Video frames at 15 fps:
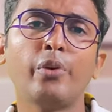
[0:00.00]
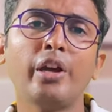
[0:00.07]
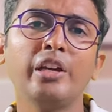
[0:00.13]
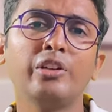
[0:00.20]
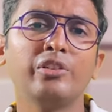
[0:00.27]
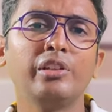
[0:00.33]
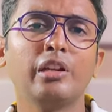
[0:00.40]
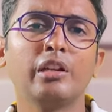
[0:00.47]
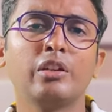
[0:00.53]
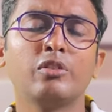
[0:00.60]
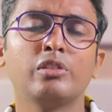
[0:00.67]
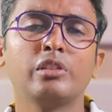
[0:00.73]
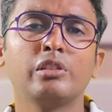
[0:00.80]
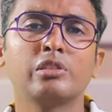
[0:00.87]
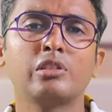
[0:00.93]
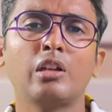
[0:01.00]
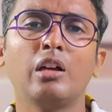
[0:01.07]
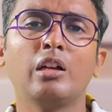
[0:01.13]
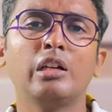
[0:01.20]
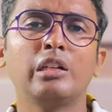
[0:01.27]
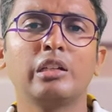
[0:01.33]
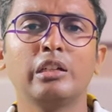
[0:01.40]
பாயிண்ட் வந்து என்னை வந்து
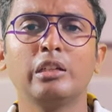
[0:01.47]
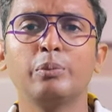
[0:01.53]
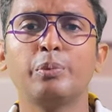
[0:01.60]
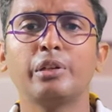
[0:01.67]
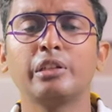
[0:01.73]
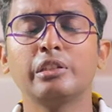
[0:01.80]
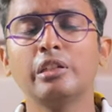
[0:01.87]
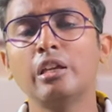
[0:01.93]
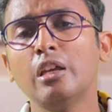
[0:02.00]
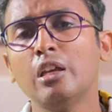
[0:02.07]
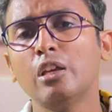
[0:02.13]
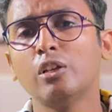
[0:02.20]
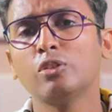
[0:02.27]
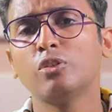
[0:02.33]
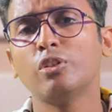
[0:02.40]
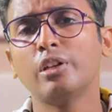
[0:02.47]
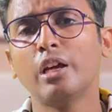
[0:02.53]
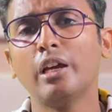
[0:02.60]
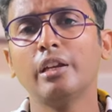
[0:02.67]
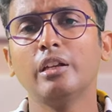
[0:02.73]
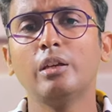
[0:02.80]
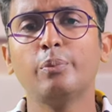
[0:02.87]
ஸ்ட்ராங்காக ட்ரிகர் பண்ணிச்சு ஸோ
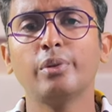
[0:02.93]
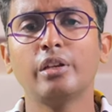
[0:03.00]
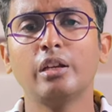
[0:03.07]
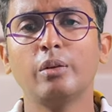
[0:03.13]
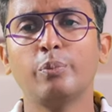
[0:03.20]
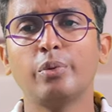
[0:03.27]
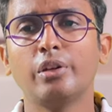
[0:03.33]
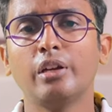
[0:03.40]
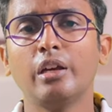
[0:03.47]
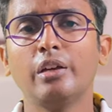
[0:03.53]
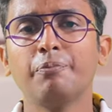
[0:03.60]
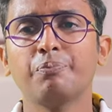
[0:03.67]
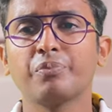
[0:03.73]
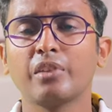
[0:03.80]
நான் என்ன பண்ணேன் அப்படின்னா